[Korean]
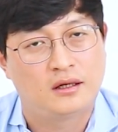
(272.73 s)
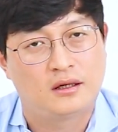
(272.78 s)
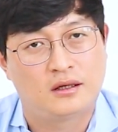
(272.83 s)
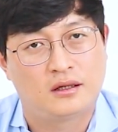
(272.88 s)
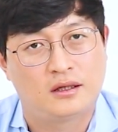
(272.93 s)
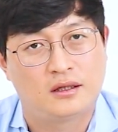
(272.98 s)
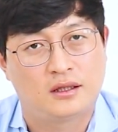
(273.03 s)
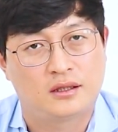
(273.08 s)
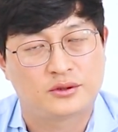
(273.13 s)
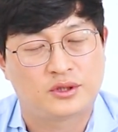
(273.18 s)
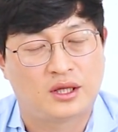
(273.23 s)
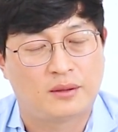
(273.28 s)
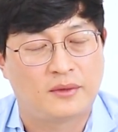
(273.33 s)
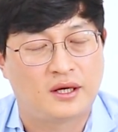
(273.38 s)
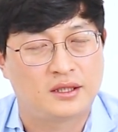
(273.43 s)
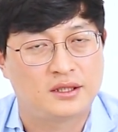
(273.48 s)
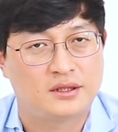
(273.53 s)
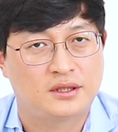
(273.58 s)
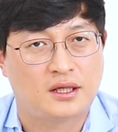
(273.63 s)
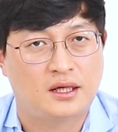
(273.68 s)
어,
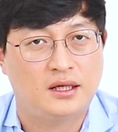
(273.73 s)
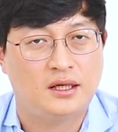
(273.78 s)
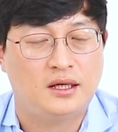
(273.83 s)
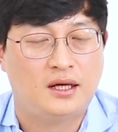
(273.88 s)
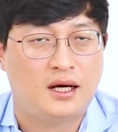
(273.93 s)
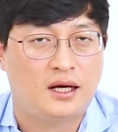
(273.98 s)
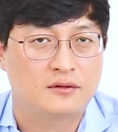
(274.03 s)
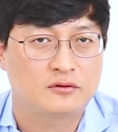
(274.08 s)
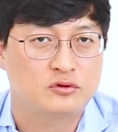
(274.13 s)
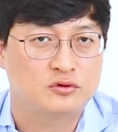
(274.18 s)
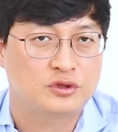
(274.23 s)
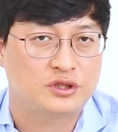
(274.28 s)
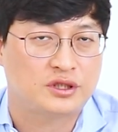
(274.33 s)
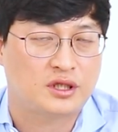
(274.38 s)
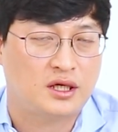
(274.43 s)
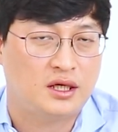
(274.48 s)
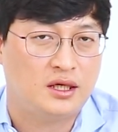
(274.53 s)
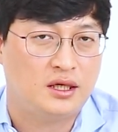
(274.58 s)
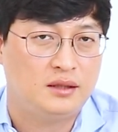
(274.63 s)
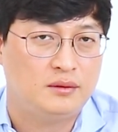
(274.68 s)
대만이나
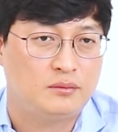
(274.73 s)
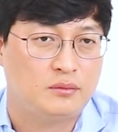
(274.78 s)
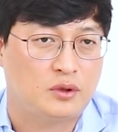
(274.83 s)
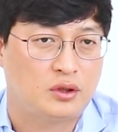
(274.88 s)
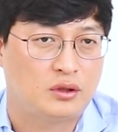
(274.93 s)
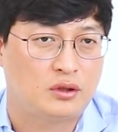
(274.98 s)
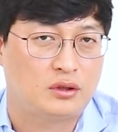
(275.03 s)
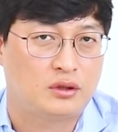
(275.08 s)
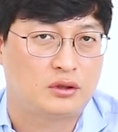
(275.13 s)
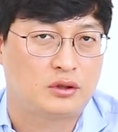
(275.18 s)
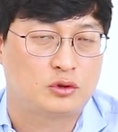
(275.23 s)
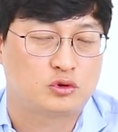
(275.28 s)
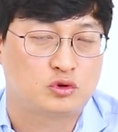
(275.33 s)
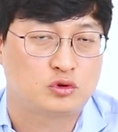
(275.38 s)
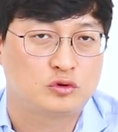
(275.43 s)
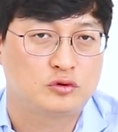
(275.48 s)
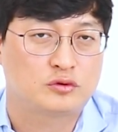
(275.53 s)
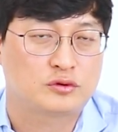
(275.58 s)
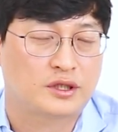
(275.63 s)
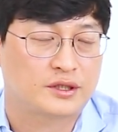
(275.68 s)
한국이나 뭐
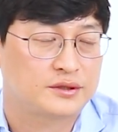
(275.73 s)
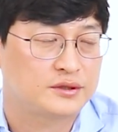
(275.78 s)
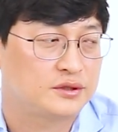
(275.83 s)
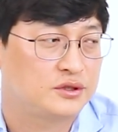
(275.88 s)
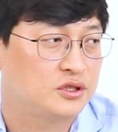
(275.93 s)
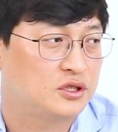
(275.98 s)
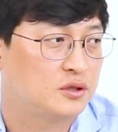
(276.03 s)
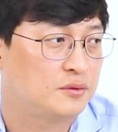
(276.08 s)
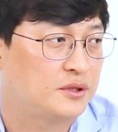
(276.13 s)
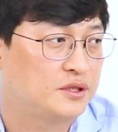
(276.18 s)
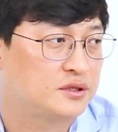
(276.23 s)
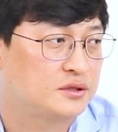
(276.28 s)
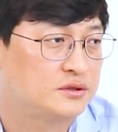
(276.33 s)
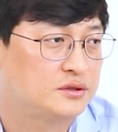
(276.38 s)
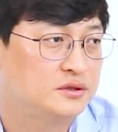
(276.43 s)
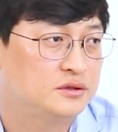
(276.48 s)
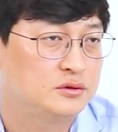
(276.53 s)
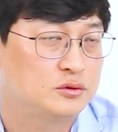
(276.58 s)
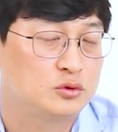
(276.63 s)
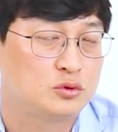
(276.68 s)
중국 같은
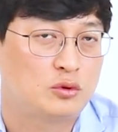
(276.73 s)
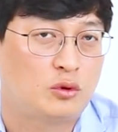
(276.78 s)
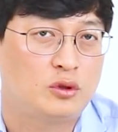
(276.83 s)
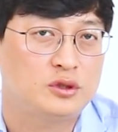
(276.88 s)
기업에서는